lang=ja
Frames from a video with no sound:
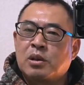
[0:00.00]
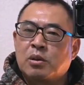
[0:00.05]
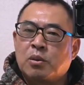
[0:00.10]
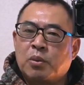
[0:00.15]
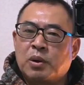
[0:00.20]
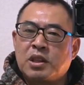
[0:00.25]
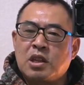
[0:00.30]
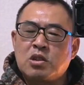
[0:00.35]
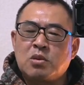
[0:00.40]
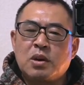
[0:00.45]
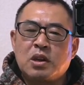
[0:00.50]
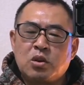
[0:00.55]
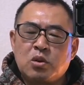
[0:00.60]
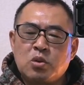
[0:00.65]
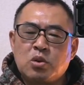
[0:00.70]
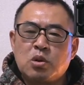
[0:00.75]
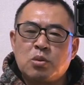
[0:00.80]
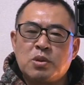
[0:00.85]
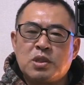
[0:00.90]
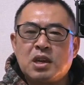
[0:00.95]
私は
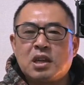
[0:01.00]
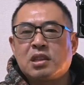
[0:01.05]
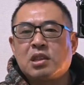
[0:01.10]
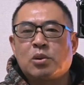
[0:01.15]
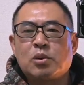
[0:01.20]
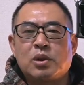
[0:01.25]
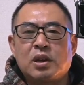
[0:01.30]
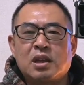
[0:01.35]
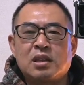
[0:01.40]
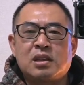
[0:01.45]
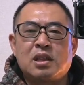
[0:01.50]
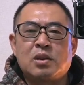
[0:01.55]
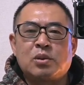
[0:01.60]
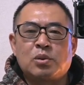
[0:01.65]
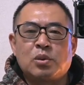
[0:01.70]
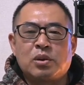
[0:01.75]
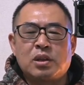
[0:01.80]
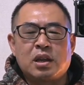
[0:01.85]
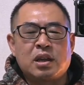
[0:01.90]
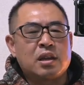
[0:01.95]
YouTube チャンネルをやっている
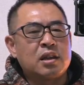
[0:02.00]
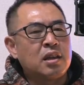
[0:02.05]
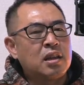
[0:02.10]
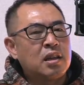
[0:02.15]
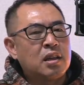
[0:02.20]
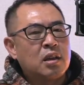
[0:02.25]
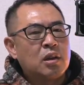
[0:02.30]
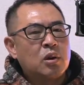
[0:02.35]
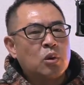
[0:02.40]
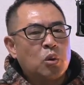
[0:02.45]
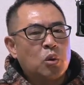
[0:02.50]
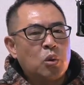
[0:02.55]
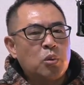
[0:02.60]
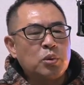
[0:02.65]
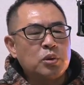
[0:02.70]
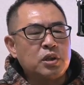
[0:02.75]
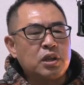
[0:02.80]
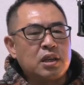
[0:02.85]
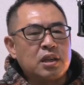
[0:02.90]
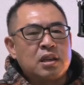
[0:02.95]
ので、主
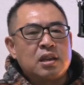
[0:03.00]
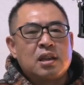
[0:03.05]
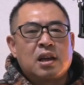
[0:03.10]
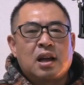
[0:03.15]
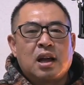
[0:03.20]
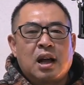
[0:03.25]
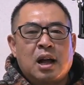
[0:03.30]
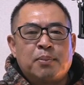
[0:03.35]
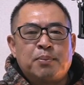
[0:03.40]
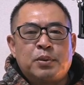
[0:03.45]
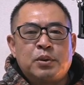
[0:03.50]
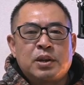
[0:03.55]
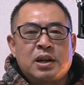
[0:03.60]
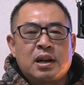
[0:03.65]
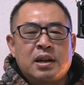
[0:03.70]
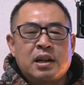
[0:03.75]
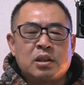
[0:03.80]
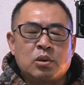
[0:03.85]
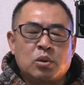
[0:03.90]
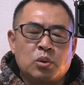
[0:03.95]
にApple
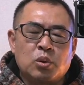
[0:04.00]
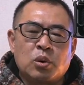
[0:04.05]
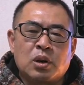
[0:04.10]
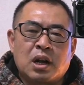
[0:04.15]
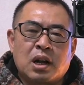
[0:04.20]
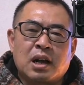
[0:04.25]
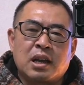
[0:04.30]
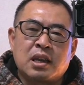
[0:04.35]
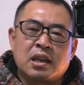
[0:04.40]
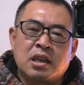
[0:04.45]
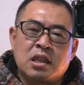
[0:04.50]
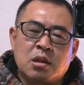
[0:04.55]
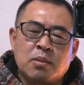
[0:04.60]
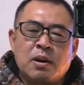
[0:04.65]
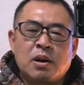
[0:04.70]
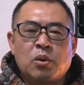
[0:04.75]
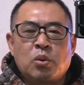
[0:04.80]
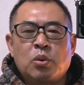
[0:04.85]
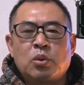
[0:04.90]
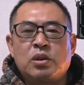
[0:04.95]
関連の動画が一
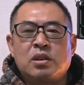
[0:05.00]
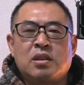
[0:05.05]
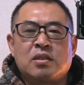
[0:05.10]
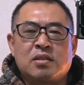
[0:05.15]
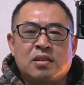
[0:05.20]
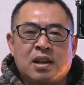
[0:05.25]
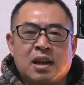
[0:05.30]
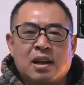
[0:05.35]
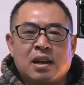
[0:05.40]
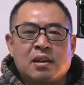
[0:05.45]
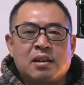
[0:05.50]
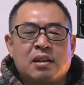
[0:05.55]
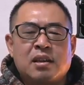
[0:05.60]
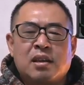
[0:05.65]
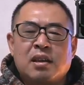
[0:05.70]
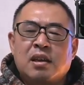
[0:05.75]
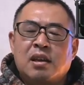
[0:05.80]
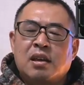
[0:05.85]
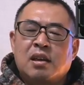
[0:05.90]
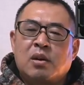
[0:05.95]
番多いんですが、
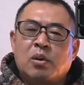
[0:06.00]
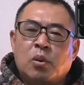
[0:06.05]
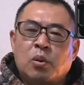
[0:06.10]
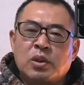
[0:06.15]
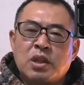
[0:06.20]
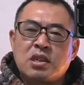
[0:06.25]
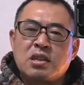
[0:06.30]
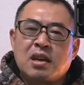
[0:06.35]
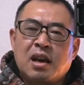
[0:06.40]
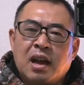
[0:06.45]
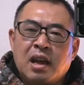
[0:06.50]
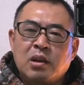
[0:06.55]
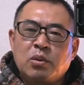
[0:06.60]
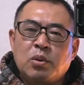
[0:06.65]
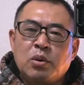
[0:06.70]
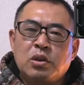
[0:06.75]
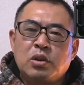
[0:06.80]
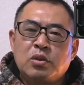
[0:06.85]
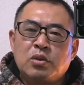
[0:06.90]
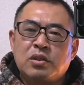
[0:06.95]
同じ
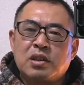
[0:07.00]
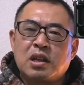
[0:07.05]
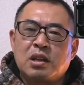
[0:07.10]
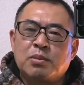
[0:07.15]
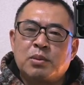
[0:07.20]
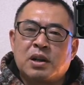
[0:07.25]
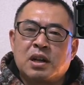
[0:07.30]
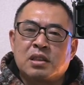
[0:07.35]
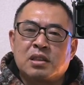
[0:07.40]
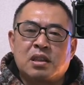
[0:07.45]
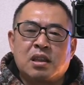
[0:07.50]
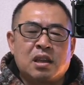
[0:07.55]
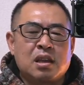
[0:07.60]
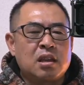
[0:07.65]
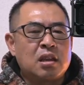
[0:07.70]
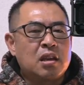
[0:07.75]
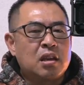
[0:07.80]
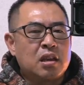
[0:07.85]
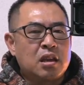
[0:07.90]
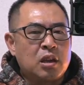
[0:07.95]
iPhone ユーザーに向かって
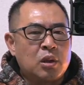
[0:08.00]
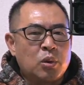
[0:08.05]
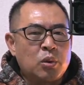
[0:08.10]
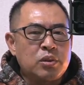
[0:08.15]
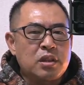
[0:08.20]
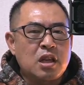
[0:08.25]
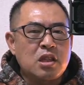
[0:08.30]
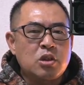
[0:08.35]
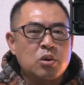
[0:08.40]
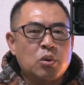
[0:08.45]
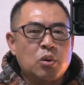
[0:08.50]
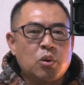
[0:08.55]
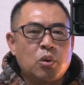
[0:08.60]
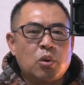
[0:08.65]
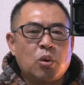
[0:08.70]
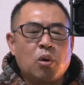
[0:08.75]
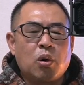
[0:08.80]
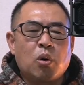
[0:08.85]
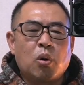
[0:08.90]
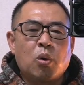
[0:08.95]
いろんな情報
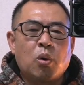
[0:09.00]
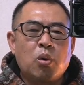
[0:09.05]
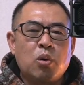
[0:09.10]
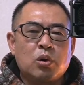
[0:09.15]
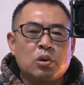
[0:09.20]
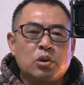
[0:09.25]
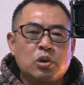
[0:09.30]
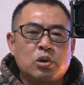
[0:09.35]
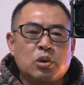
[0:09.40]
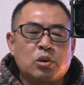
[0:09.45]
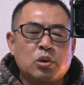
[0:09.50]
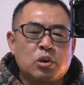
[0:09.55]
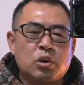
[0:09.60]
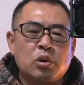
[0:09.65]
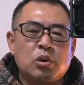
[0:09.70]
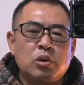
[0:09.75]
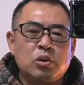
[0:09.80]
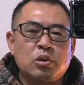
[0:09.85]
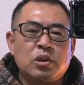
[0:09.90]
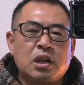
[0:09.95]
を多くの人と
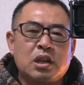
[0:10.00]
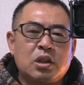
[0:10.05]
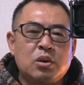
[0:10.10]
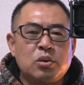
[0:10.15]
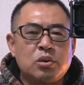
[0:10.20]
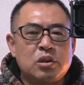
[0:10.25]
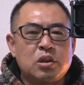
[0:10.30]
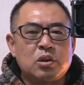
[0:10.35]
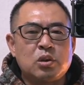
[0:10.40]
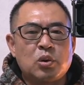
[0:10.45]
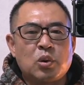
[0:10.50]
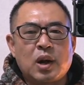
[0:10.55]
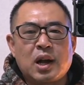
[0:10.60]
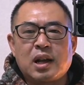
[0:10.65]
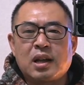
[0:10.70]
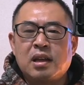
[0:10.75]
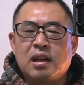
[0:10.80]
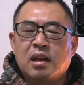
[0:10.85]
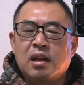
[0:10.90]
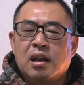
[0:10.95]
共有できるっていうのが
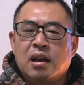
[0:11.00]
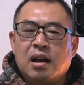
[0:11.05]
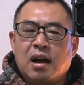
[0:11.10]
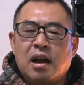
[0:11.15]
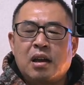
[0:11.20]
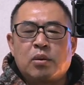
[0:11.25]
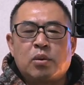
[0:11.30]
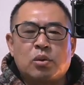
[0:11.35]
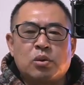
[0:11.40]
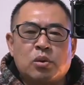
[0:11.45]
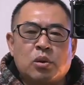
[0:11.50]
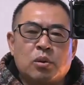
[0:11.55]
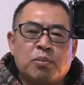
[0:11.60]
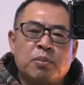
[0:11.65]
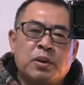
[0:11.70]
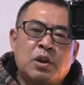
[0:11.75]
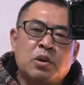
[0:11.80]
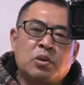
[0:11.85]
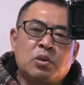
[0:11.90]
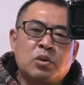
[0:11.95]
iPhone の
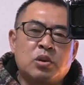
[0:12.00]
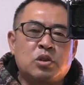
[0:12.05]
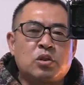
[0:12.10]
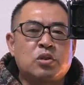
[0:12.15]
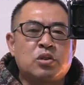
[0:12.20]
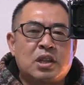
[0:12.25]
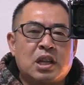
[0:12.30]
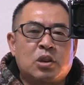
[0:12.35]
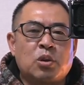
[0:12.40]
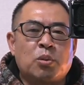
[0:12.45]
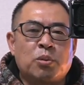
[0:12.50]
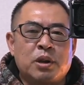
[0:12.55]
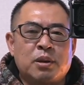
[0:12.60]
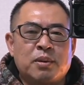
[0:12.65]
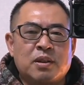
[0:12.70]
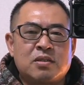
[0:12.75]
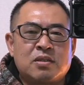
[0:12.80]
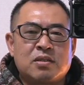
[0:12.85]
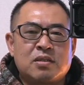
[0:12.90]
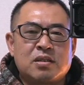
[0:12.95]
魅力の一つだと思いま
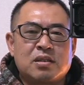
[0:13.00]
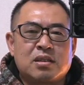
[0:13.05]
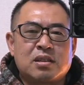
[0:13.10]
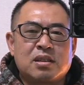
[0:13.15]
す。